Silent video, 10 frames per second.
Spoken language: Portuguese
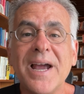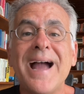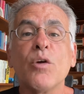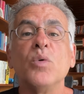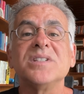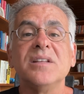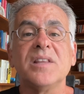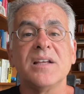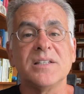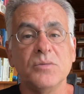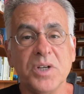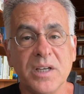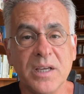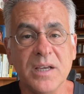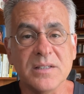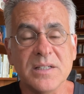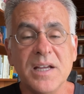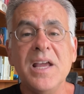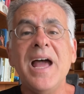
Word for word: à concentração de riqueza,